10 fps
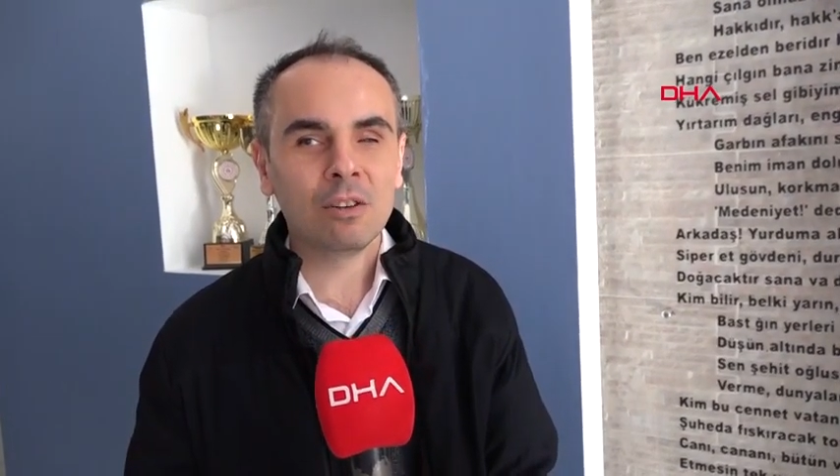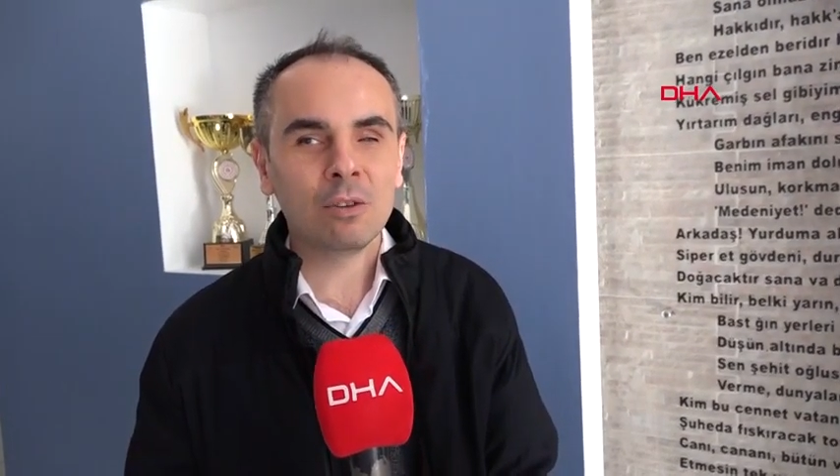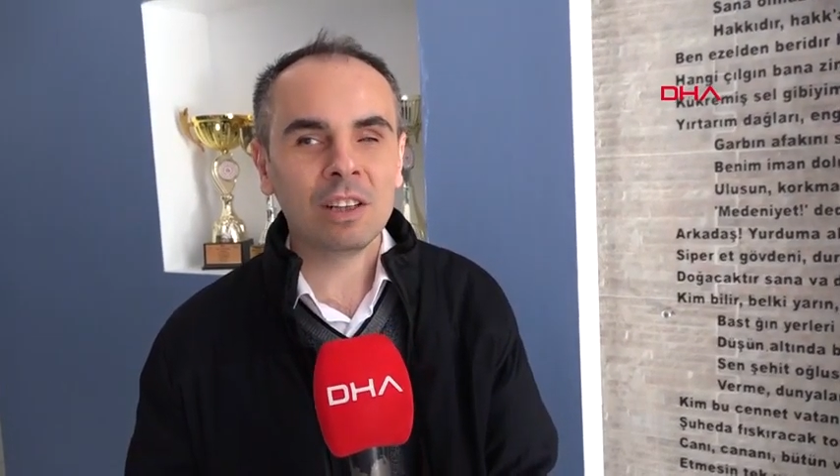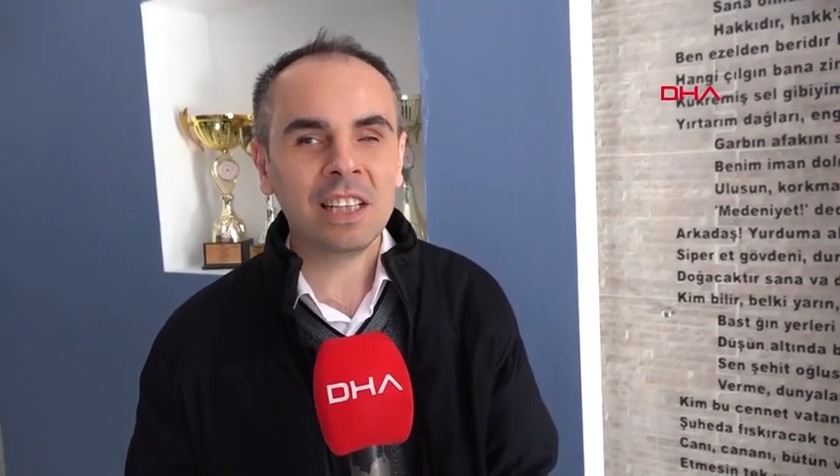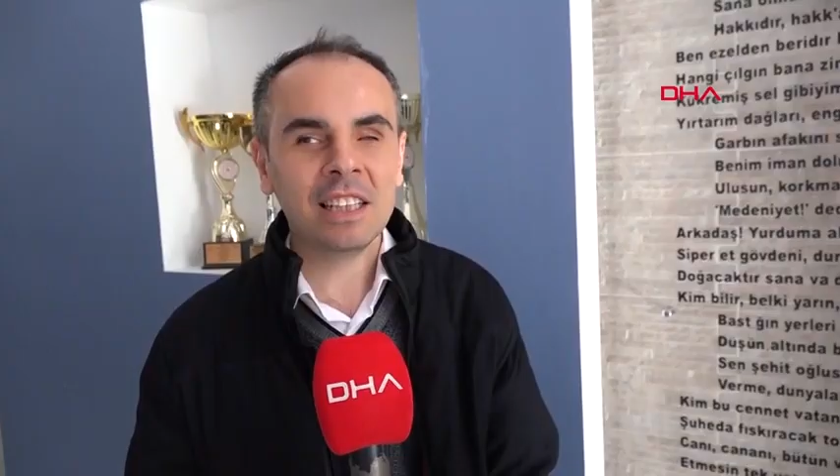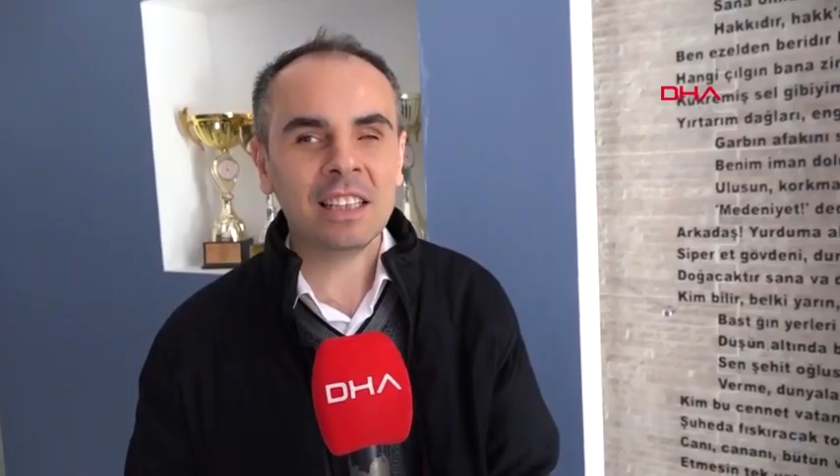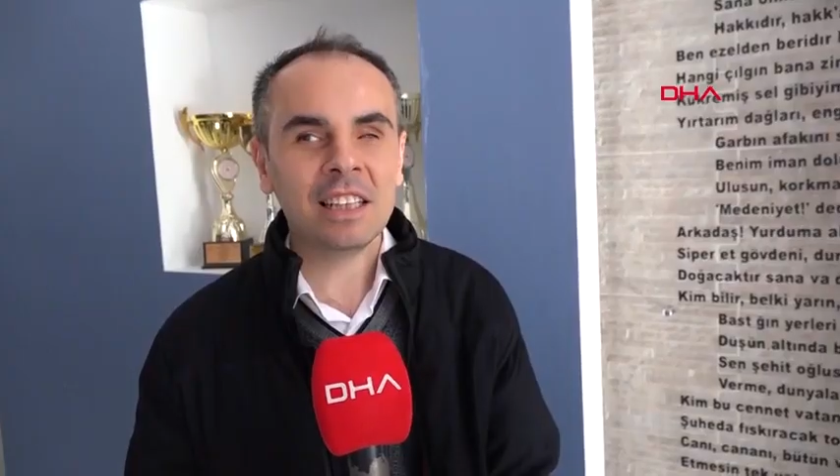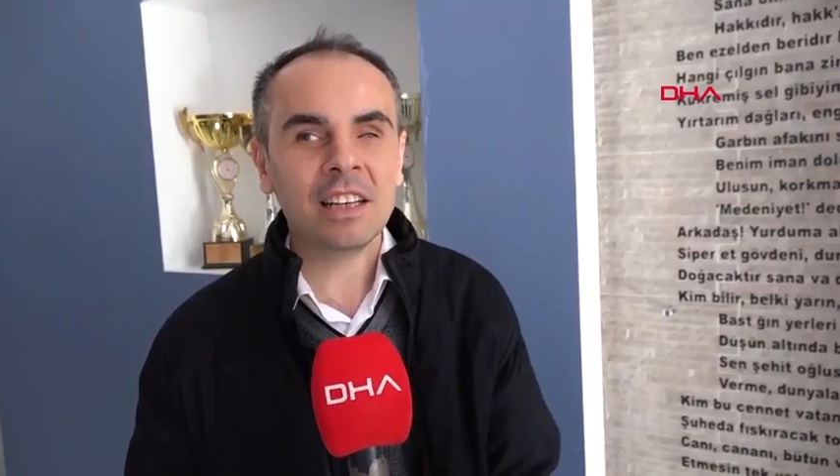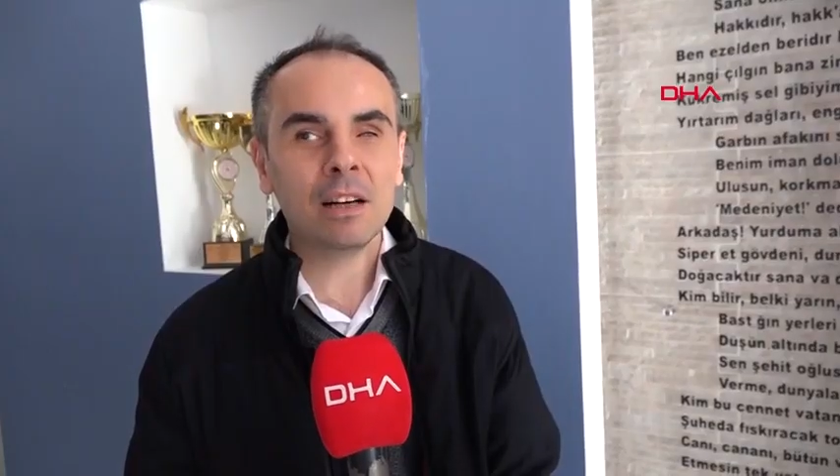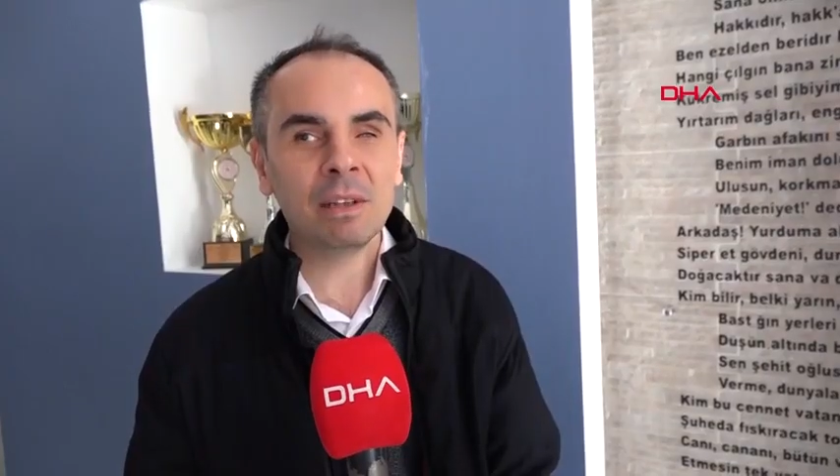Ora şey
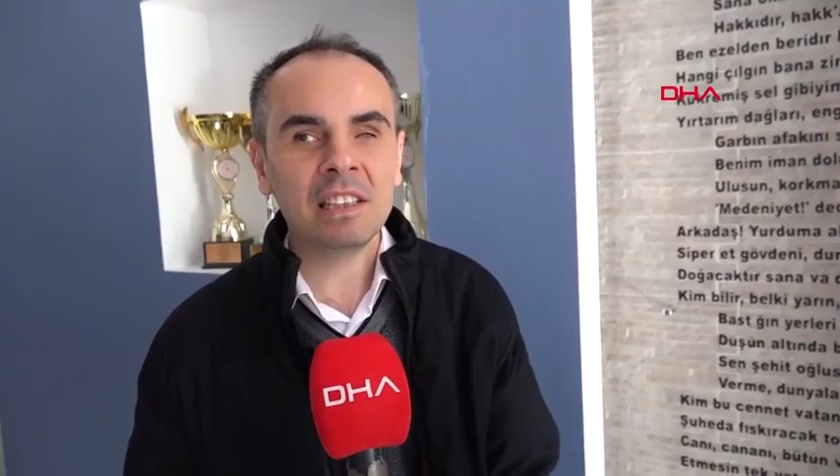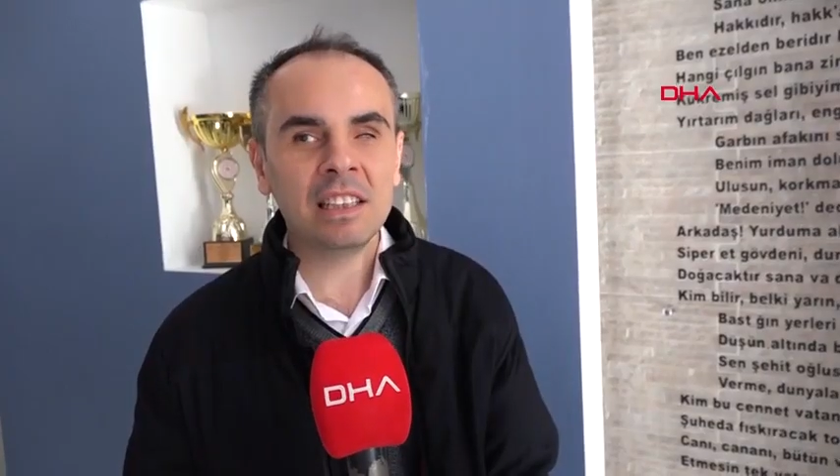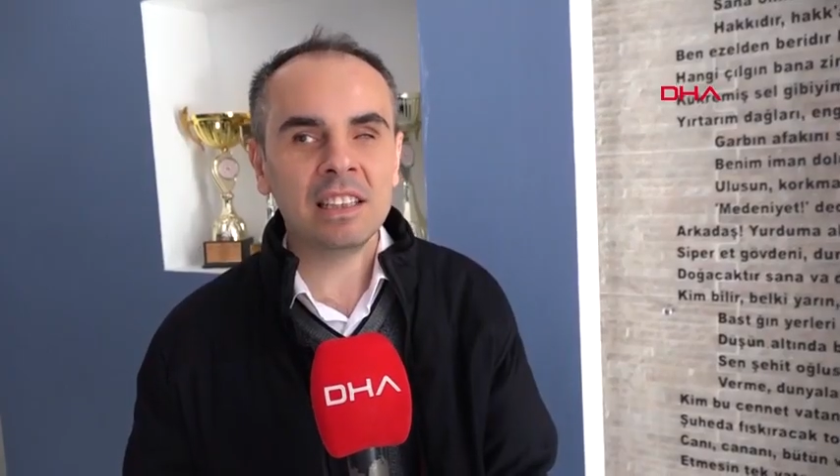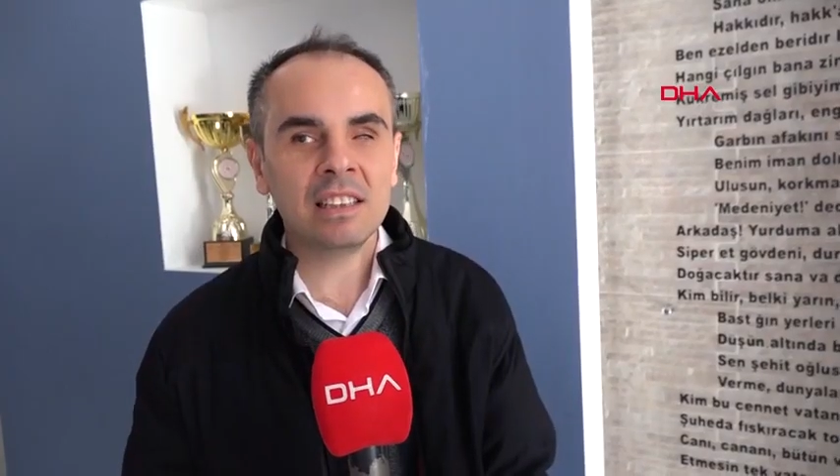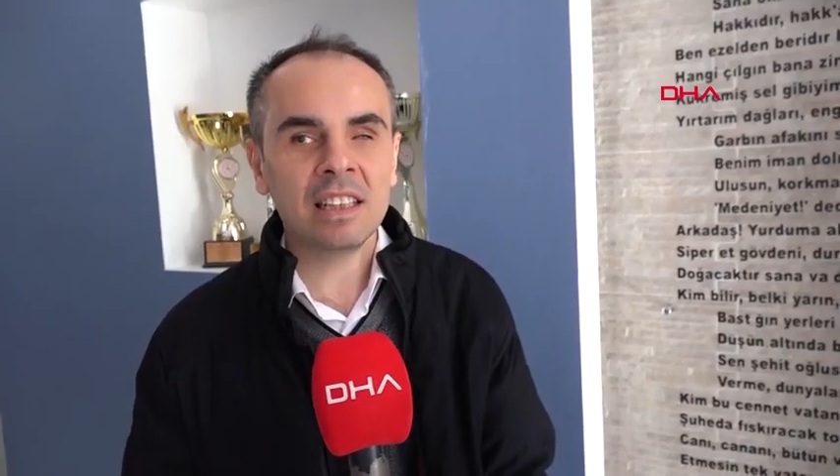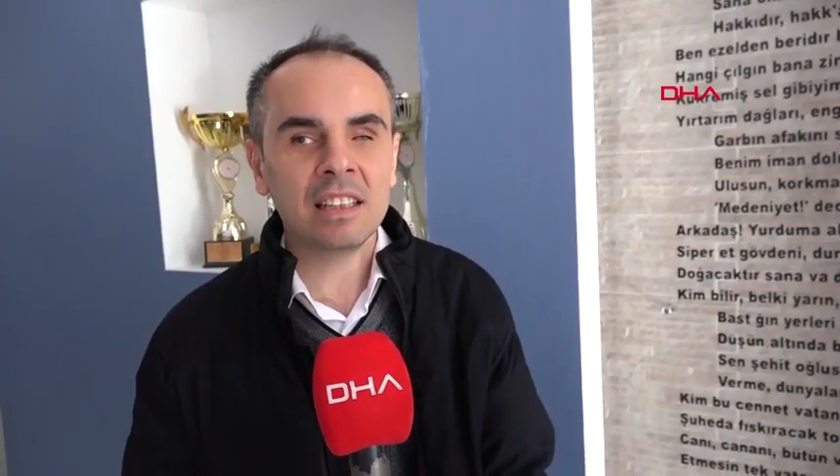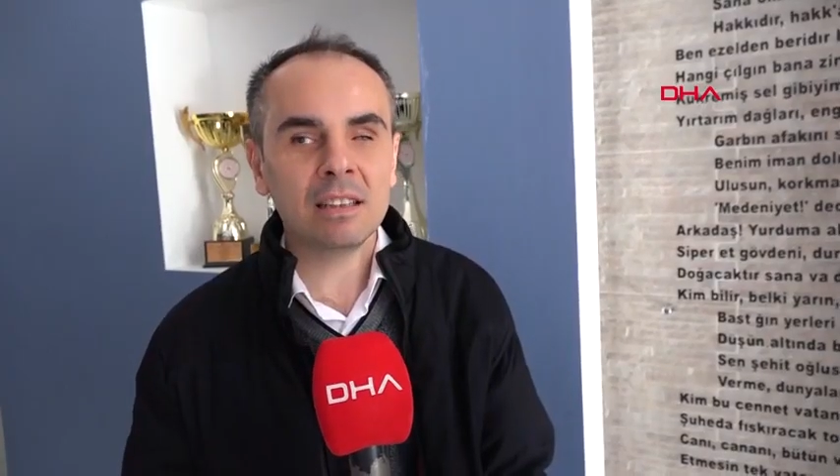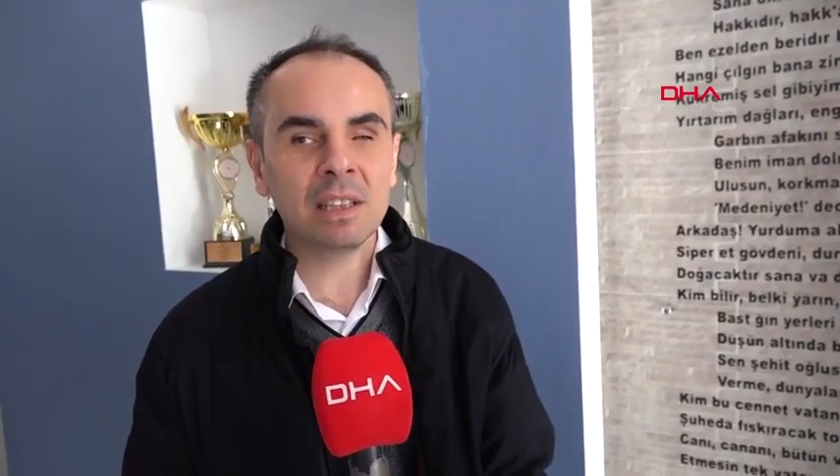derler, Ahmet'in yeri derler.